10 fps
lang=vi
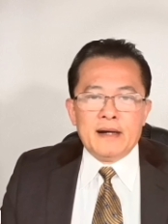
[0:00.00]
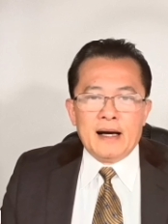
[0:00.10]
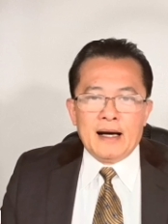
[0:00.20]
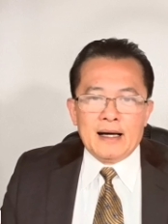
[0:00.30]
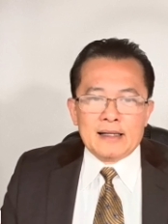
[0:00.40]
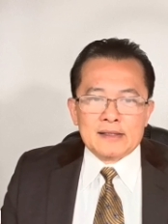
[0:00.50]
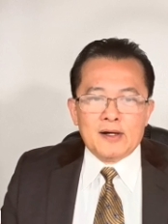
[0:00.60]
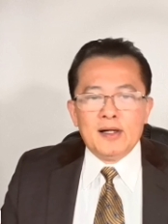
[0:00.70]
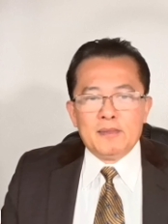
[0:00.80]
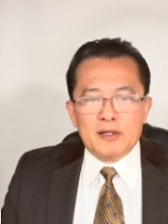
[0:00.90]
và
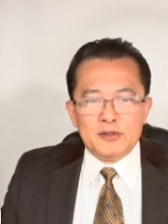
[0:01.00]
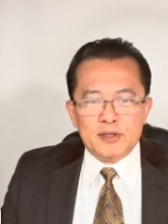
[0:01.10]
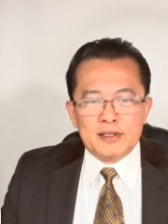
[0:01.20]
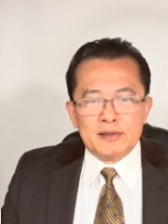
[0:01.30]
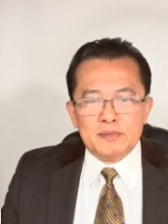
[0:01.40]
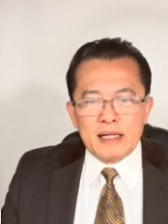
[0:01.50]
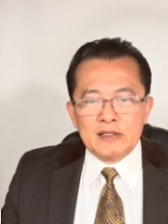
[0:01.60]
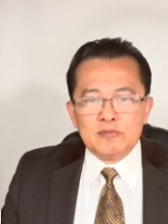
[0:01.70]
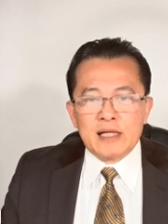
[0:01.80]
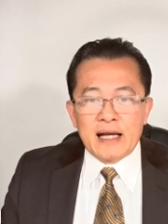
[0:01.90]
đó là một cái chuyện
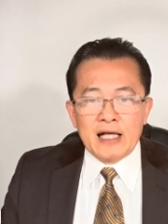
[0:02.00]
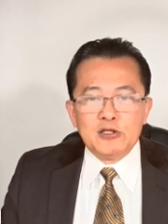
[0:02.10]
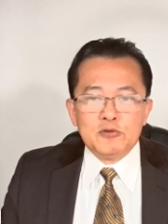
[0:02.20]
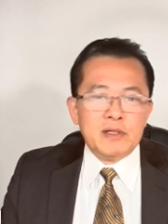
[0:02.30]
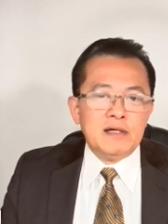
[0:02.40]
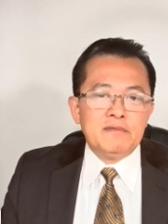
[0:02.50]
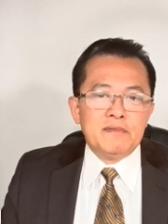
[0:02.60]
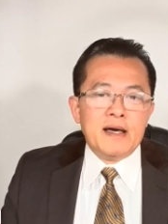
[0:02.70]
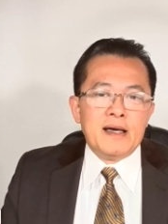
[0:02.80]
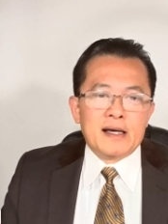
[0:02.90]
chúng ta đáng chú ý
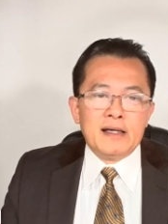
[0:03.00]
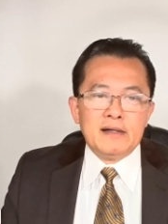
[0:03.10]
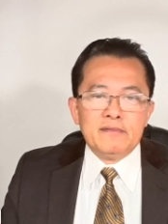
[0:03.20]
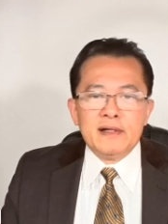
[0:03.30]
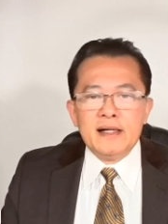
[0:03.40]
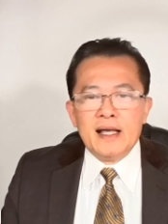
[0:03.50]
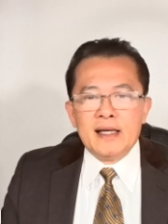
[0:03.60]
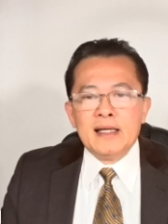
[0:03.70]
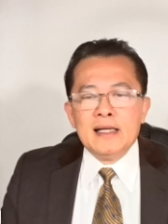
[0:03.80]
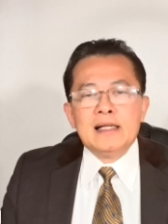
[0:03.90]
về cái những vấn
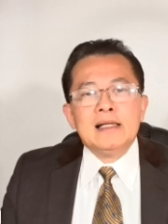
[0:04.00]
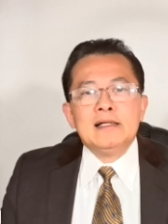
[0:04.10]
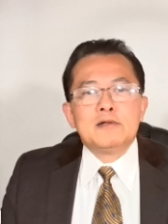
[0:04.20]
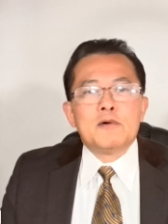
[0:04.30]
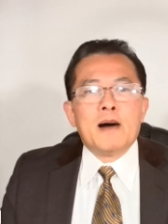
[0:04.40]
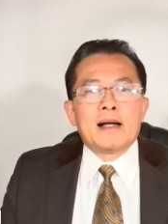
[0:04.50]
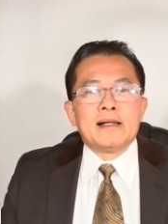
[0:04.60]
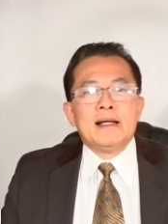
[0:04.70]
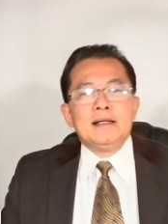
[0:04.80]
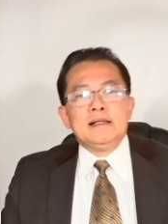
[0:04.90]
đề liên
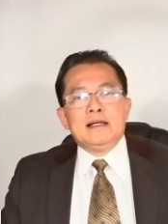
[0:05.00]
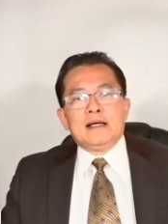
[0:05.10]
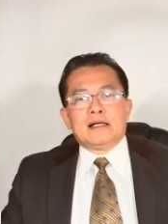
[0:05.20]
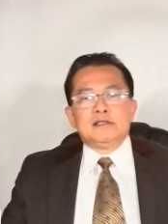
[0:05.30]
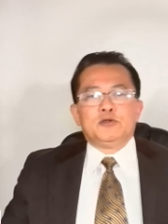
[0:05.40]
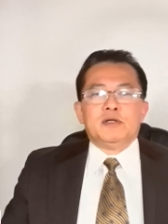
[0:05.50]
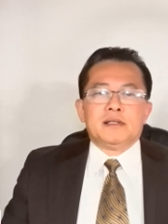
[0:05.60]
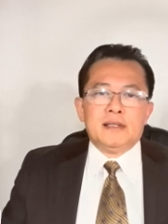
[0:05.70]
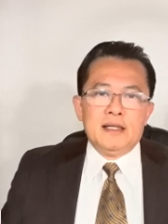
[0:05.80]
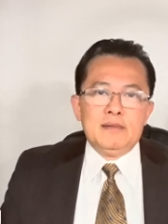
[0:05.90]
quan đến cái
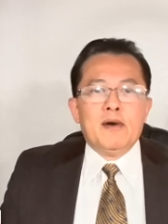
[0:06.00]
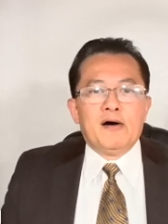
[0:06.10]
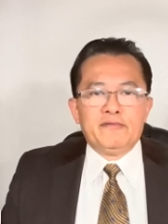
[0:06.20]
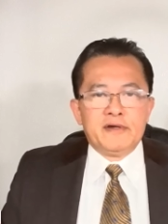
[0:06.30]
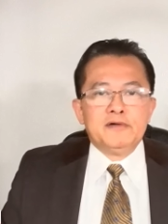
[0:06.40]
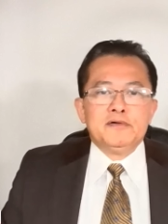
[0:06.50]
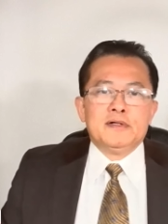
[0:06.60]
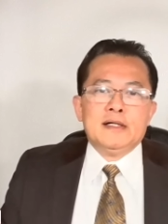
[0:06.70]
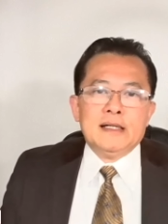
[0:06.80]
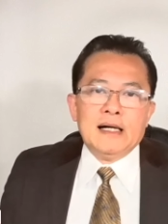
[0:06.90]
chuyện đi bỏ
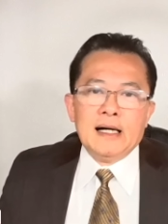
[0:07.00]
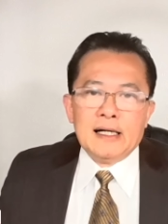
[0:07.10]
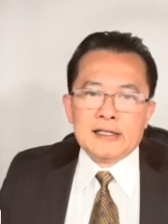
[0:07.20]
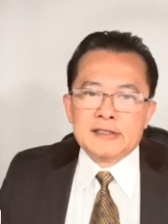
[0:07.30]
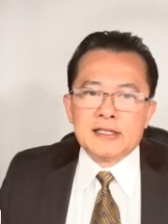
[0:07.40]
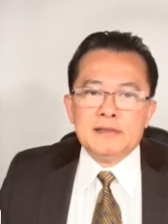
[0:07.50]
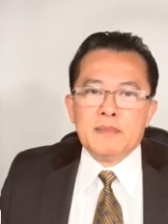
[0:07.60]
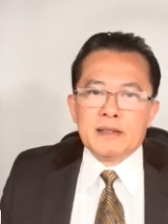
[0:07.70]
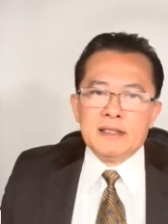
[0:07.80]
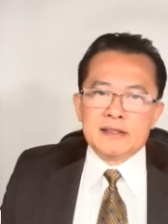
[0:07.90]
phiếu à, sự
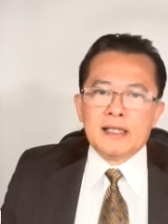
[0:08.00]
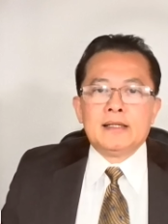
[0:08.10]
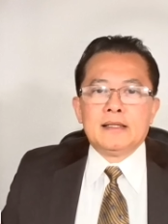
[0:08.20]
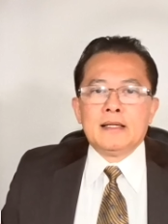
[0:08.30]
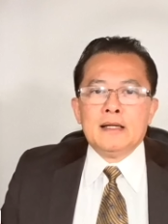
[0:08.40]
mang nhiệt tình